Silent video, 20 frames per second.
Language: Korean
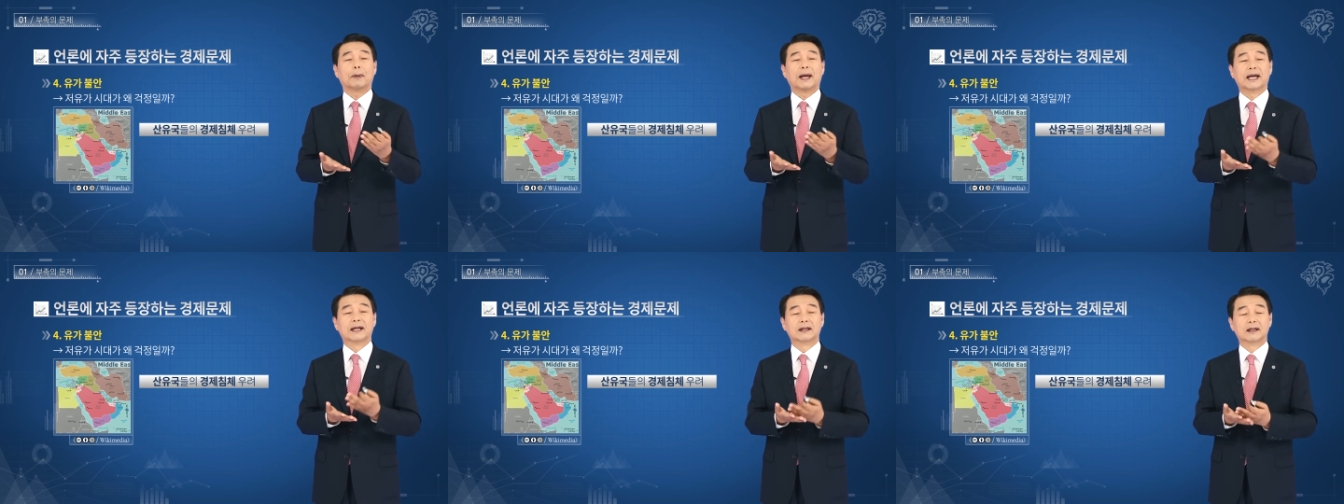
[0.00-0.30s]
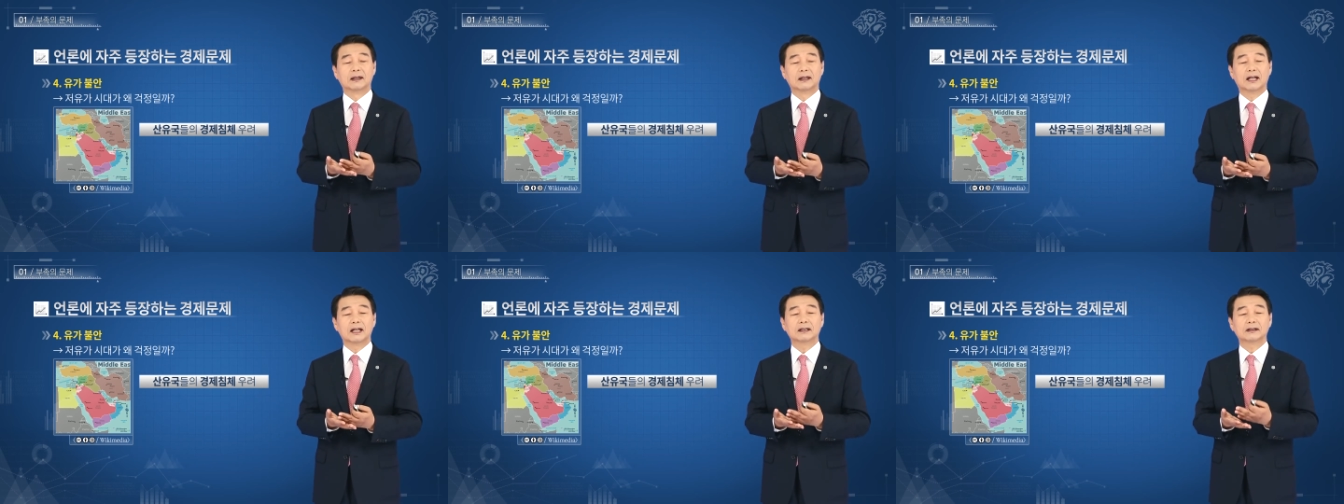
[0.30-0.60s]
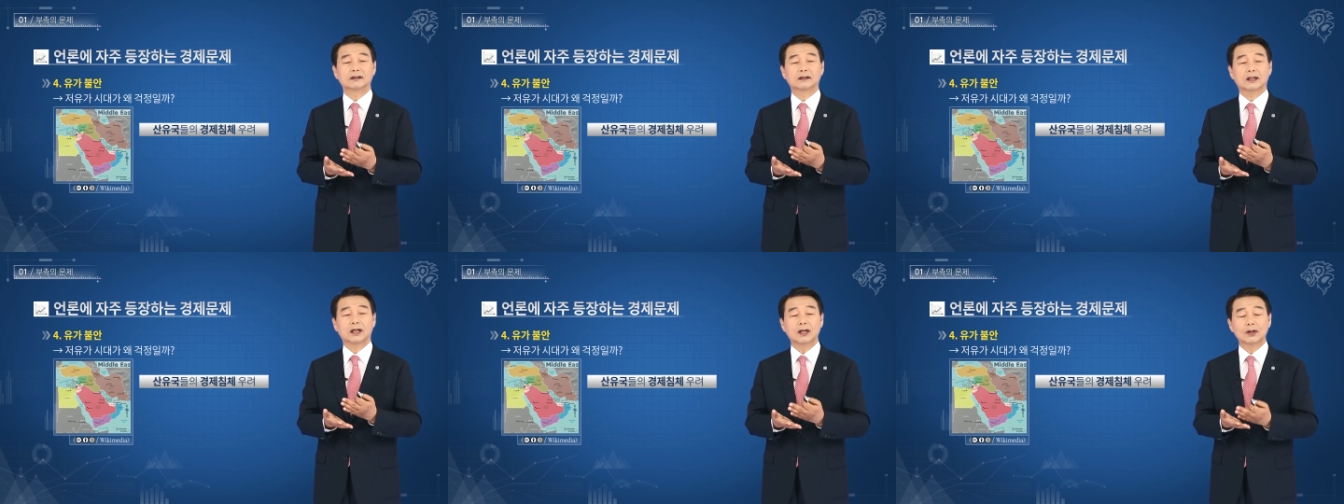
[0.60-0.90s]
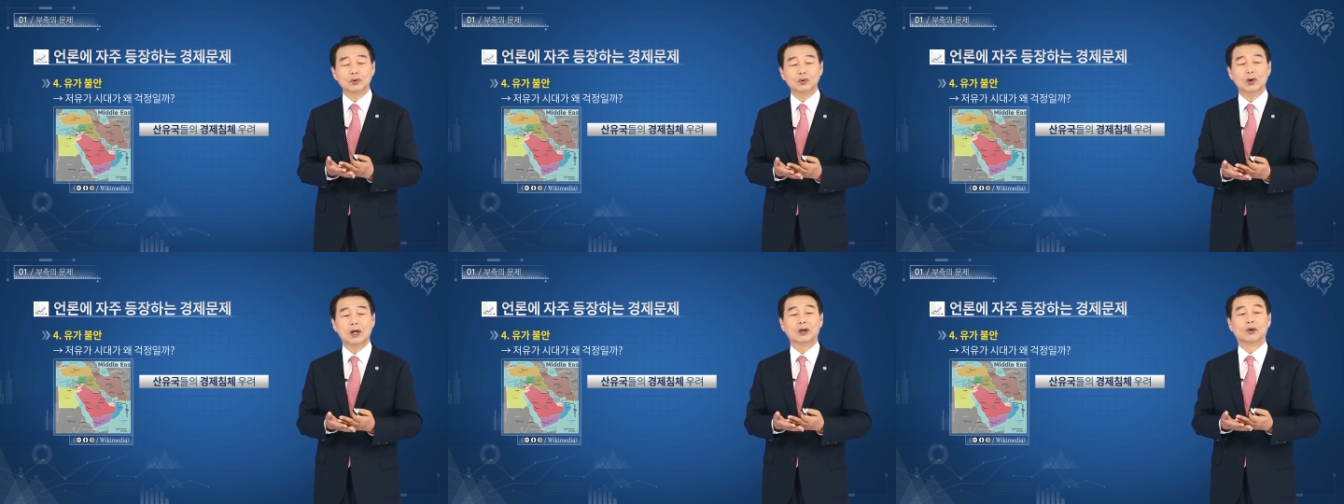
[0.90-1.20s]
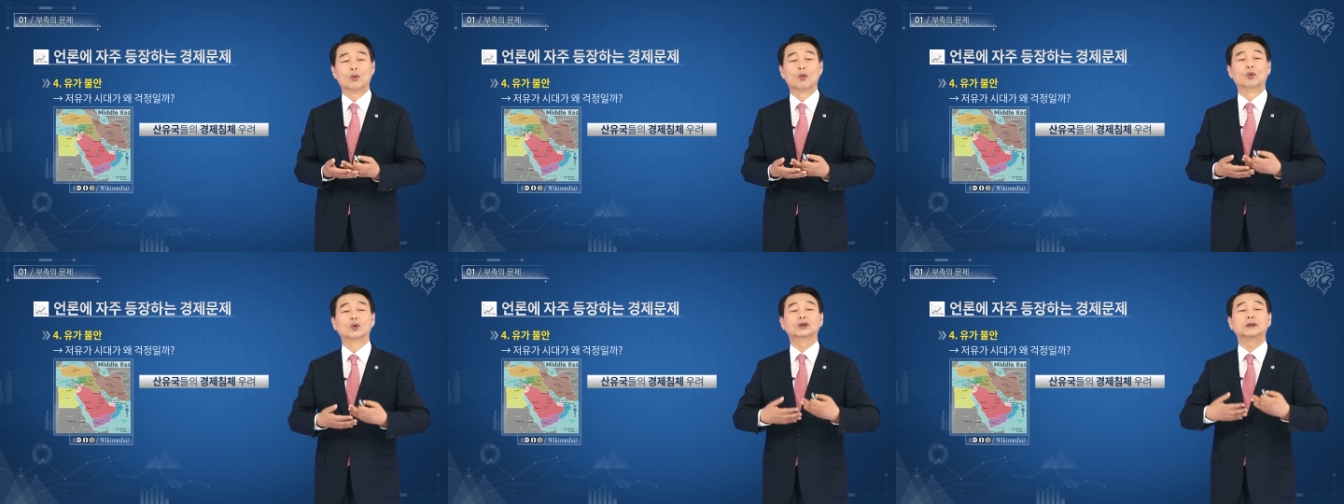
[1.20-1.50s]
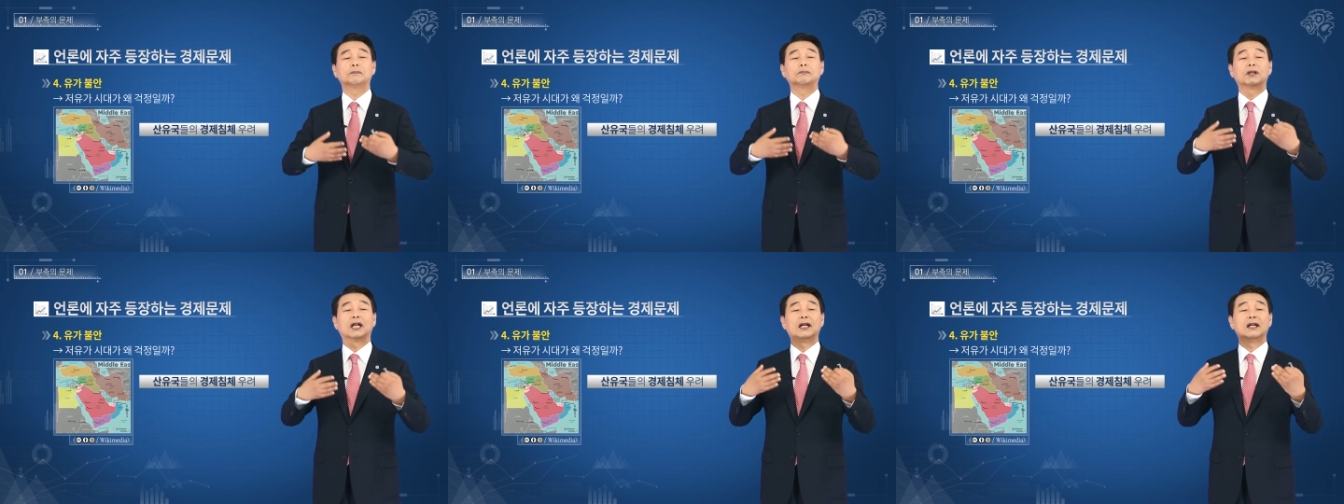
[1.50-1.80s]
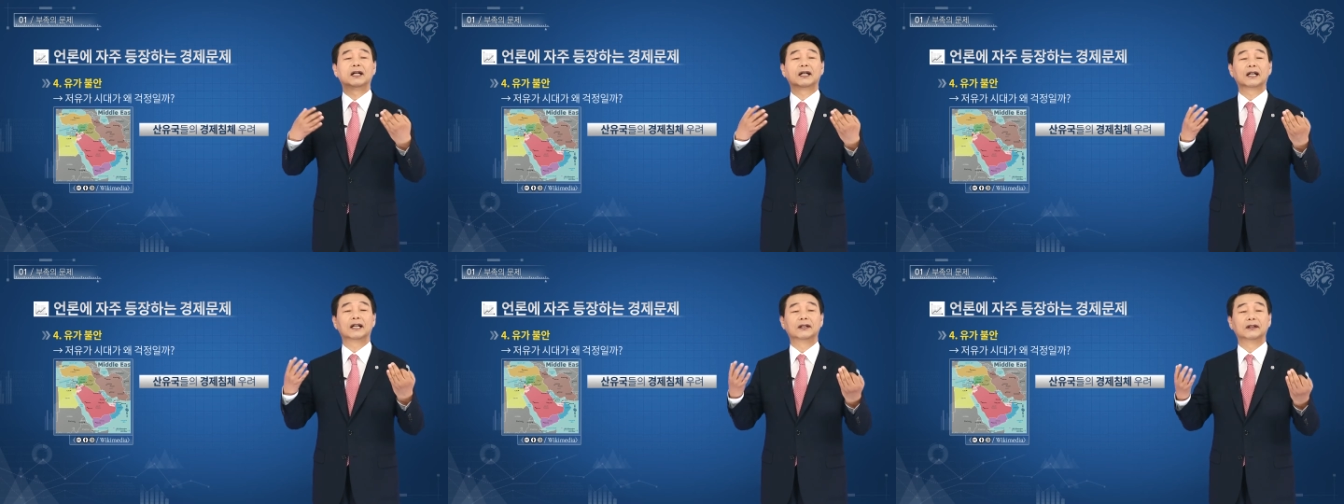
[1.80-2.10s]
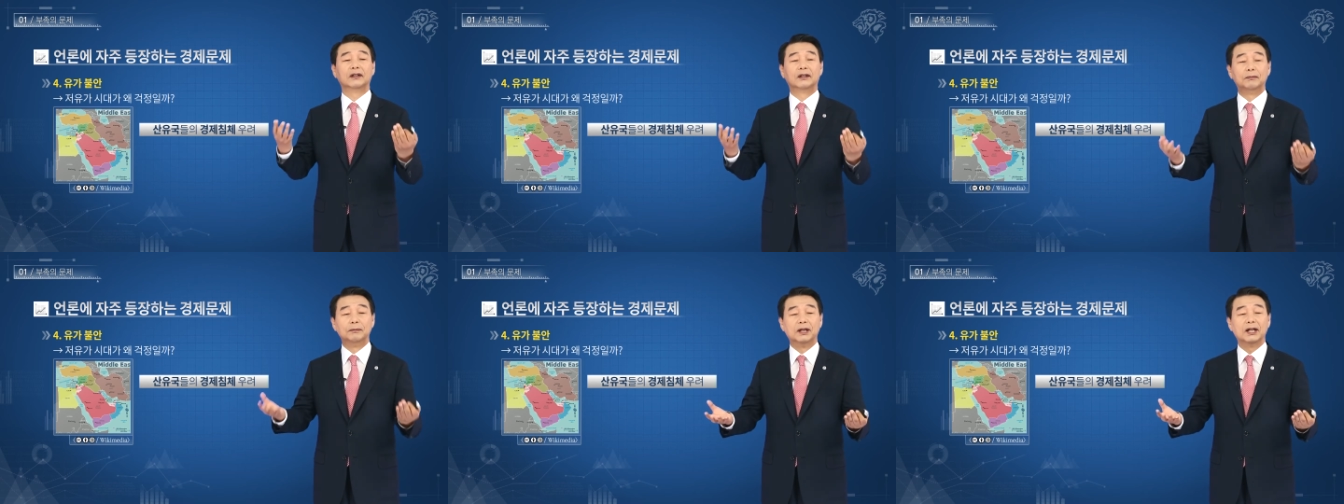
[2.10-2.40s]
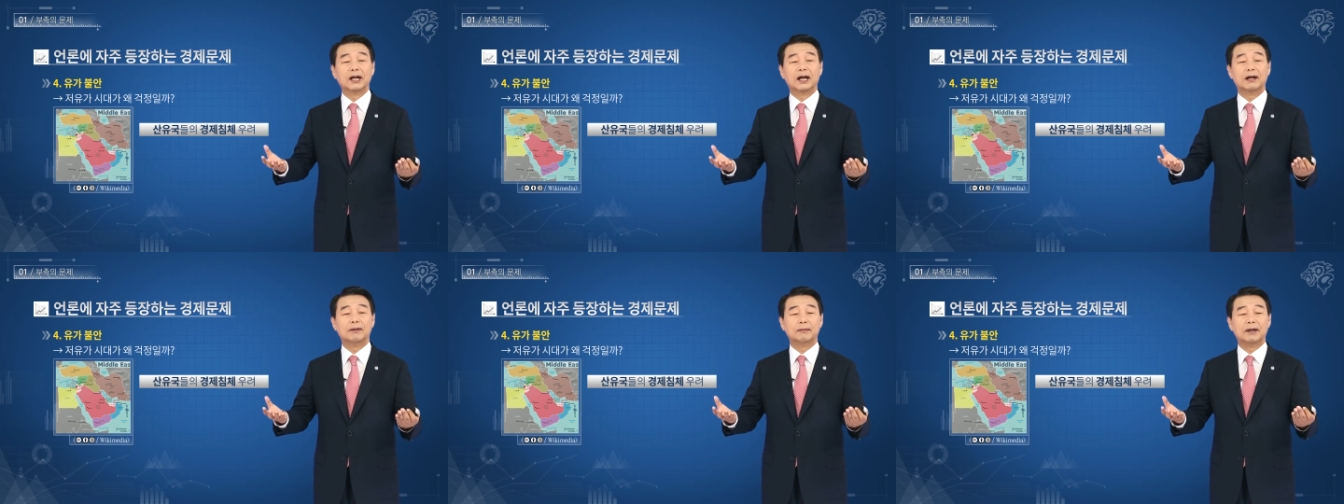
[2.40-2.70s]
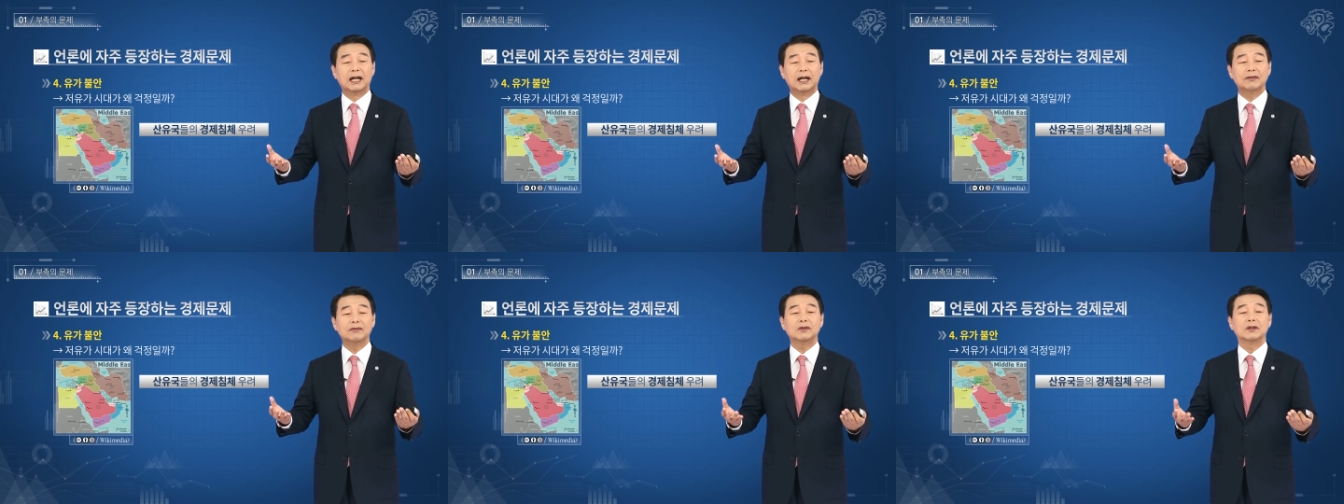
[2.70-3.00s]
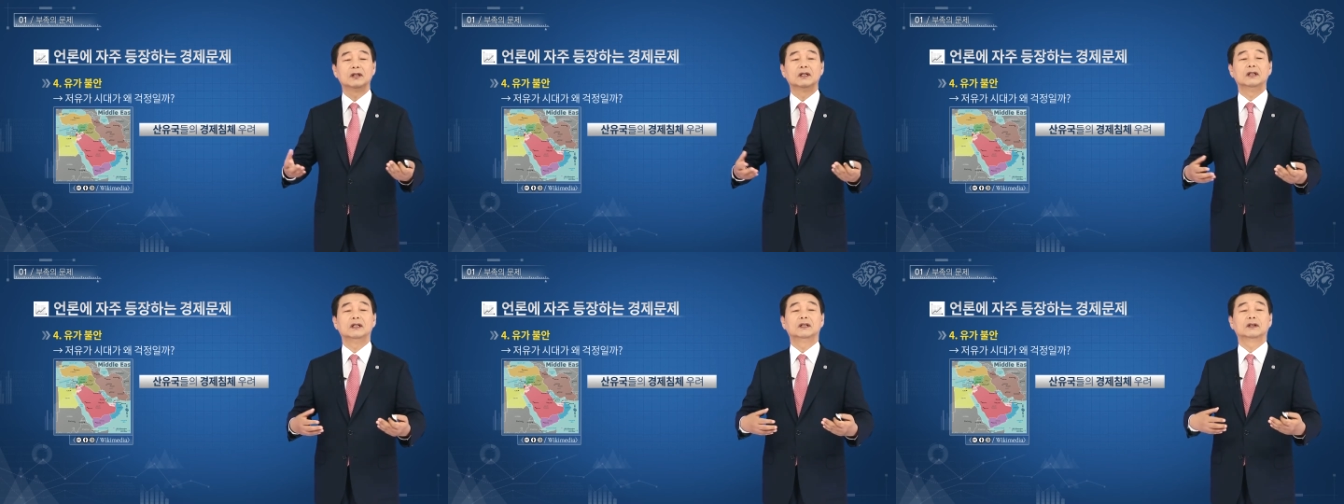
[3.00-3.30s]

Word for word: 배럴당 최소한 50달러가 넘어야만